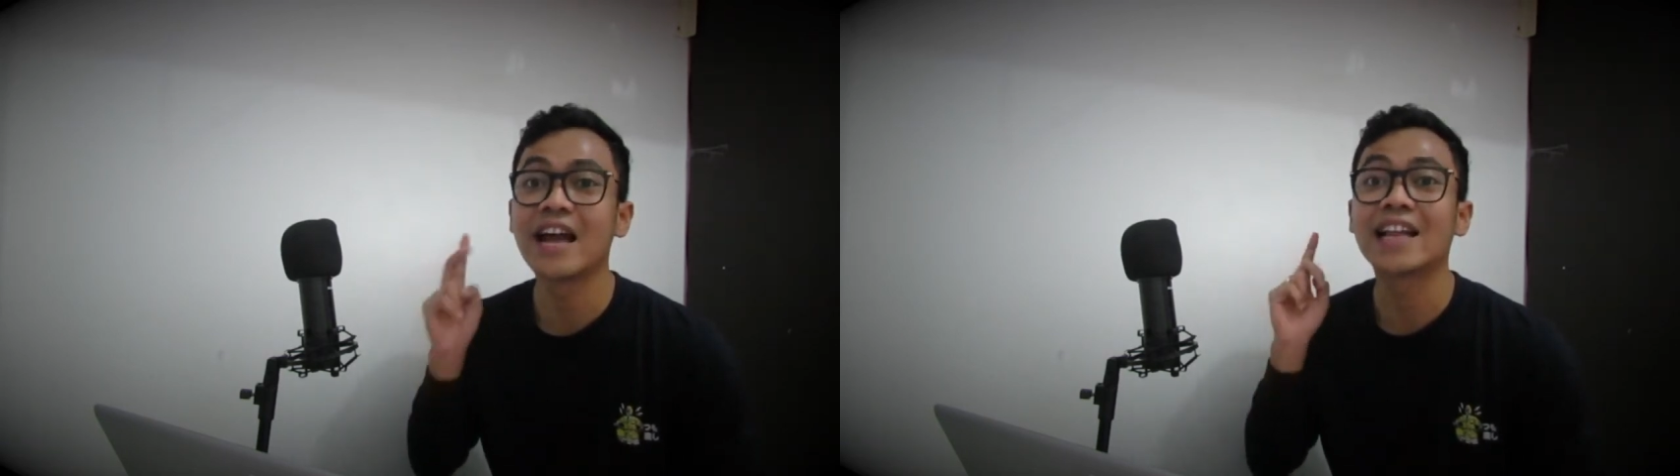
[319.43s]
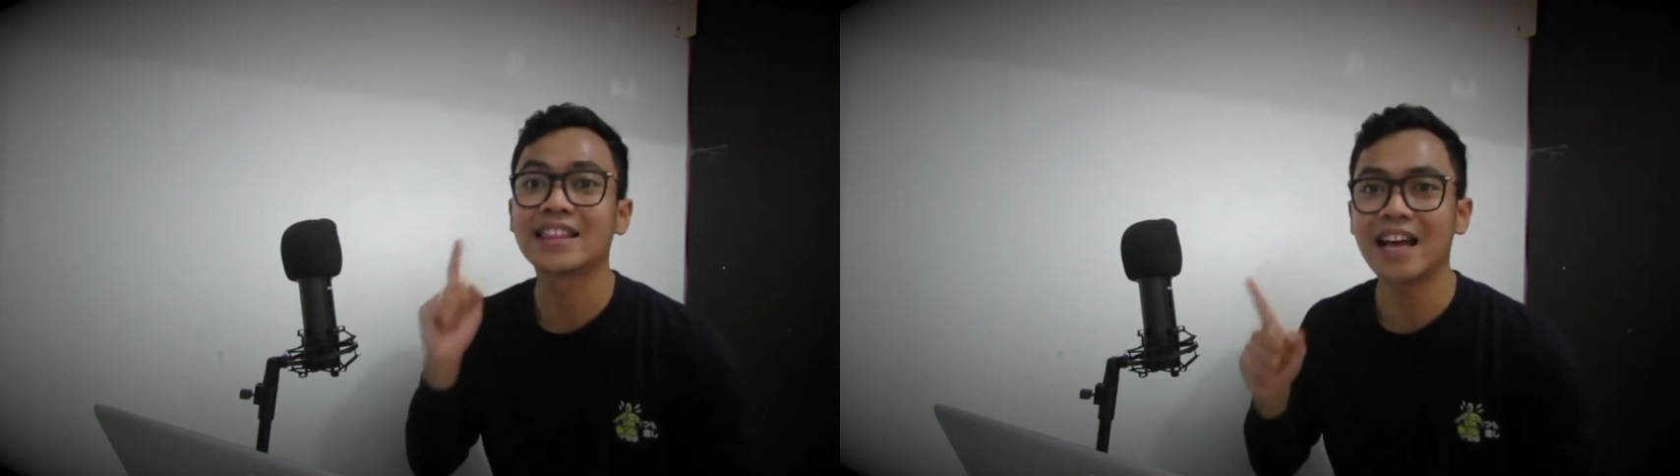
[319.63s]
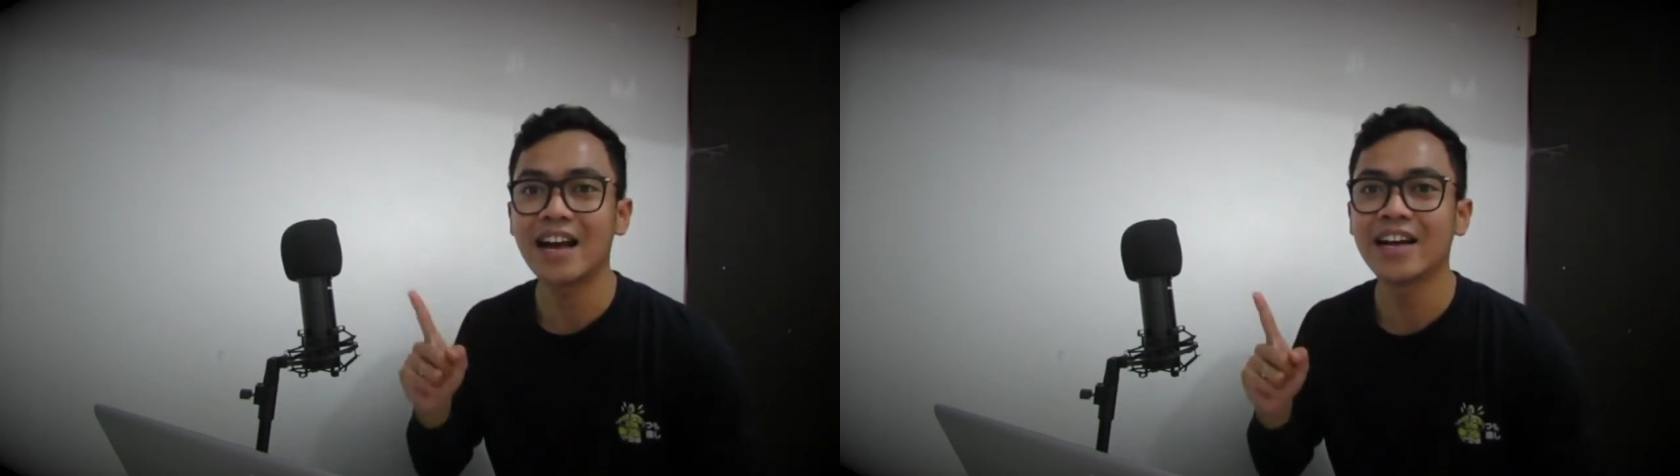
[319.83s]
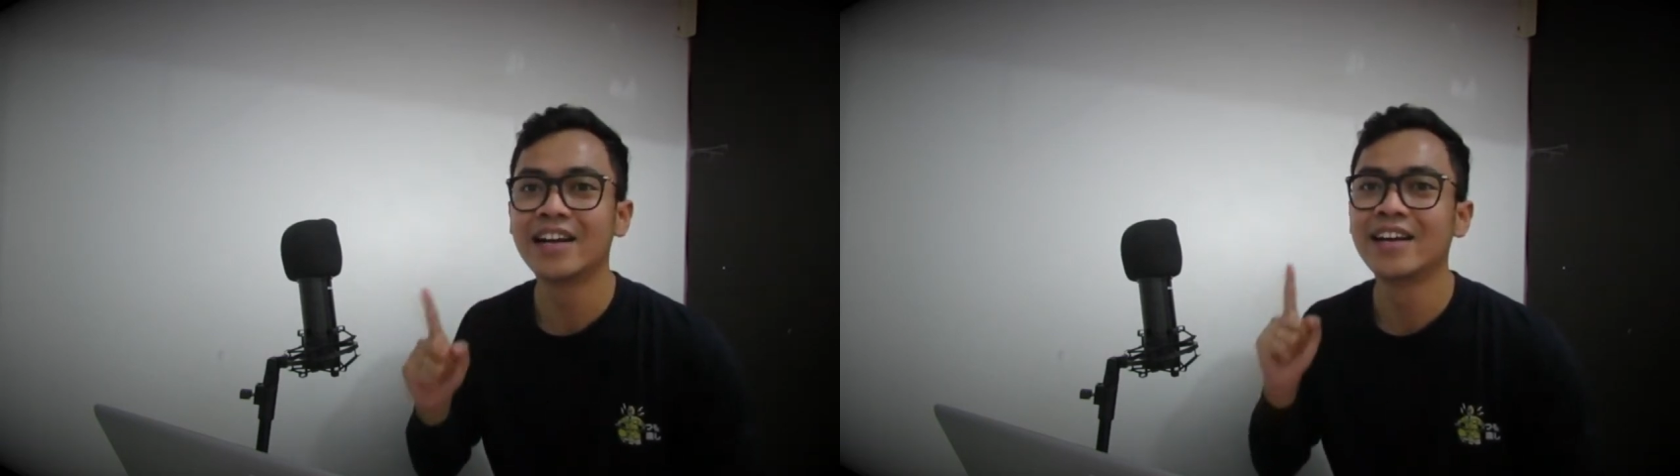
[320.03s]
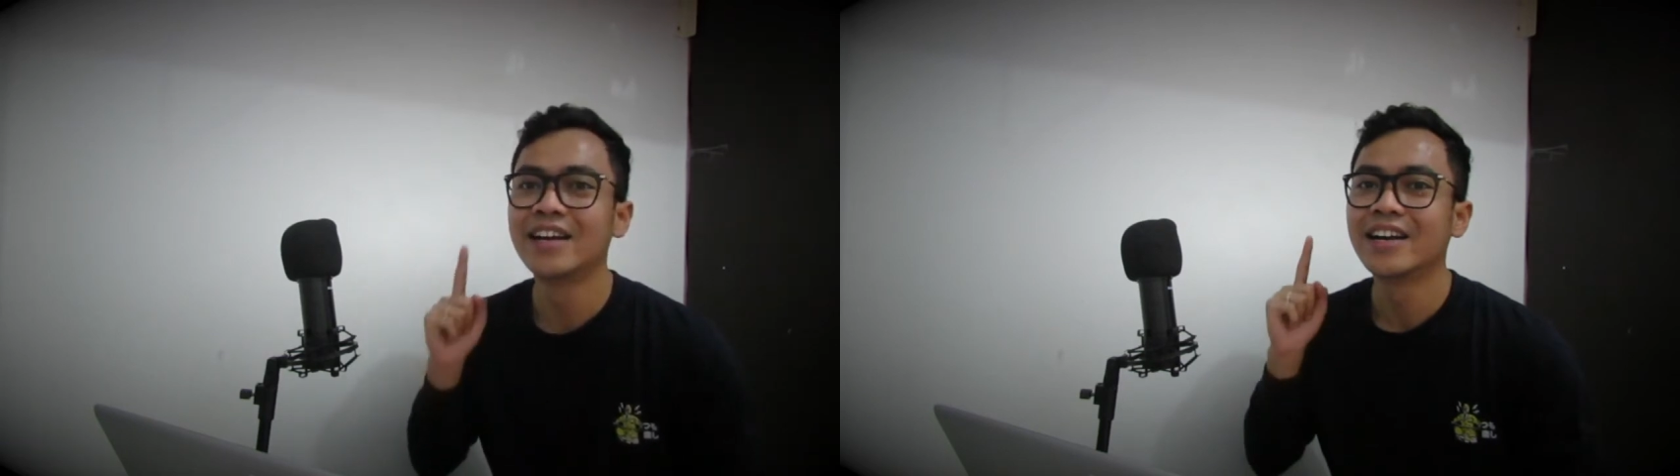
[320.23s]
datang
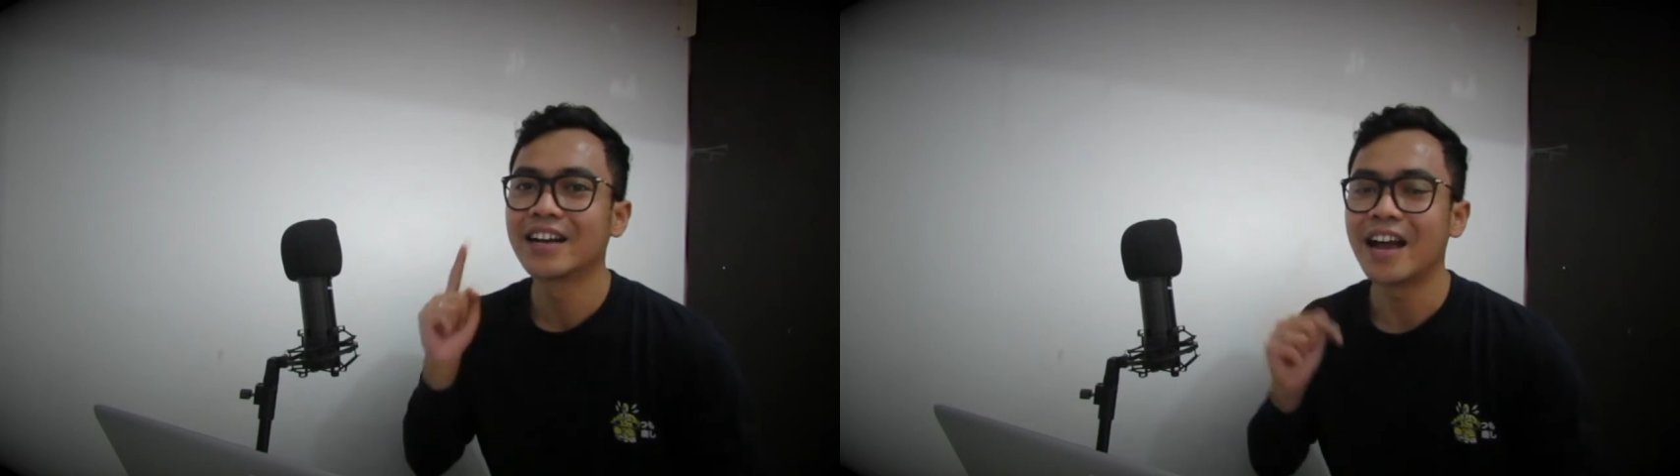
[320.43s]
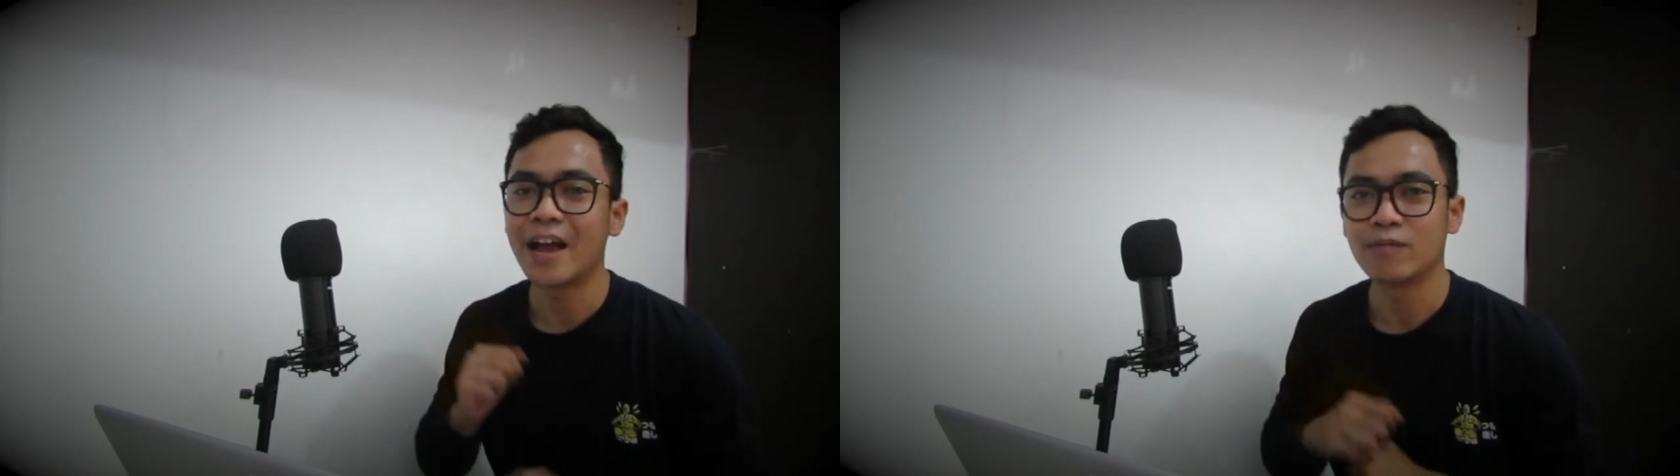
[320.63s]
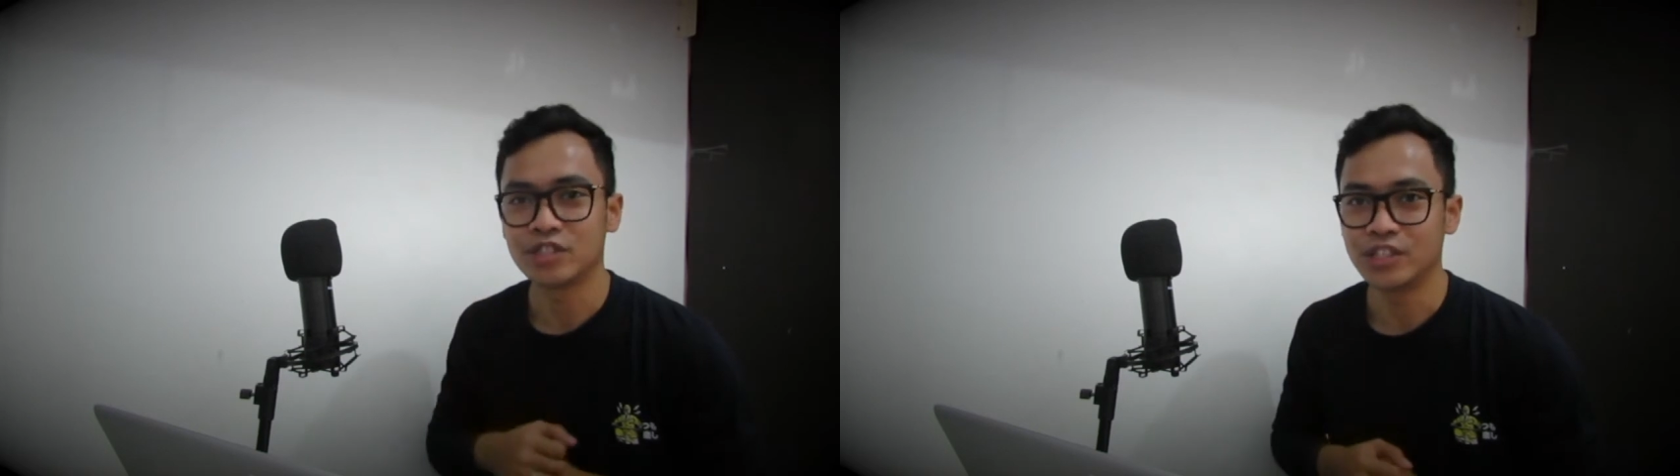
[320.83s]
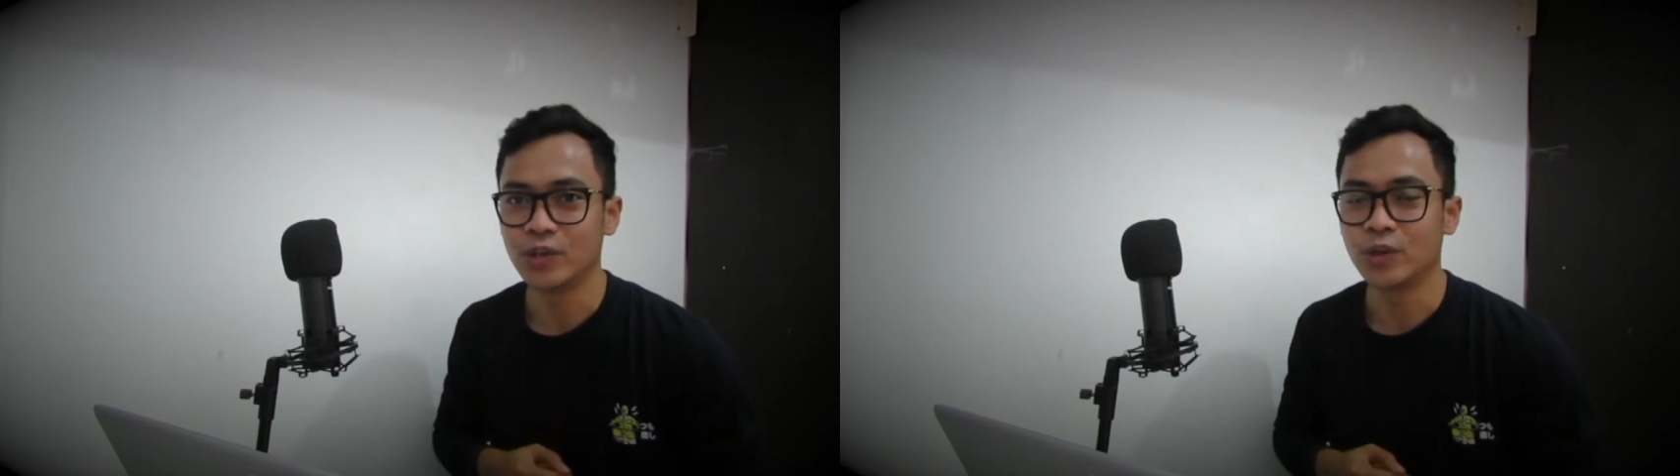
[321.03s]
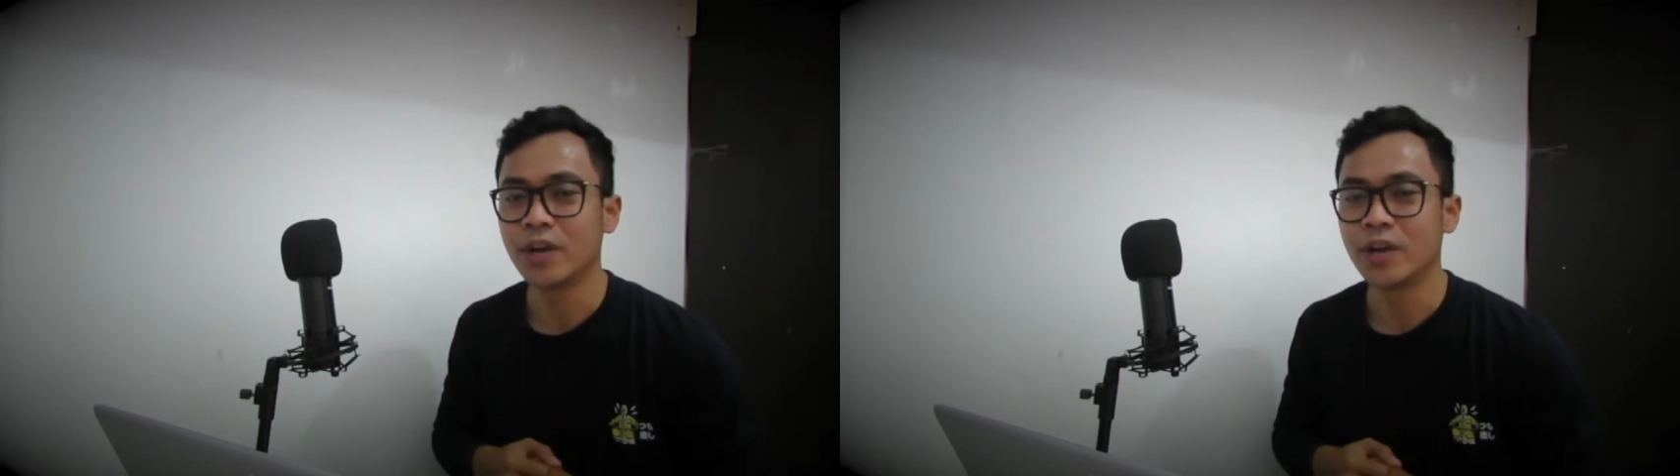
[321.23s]
ke MCU.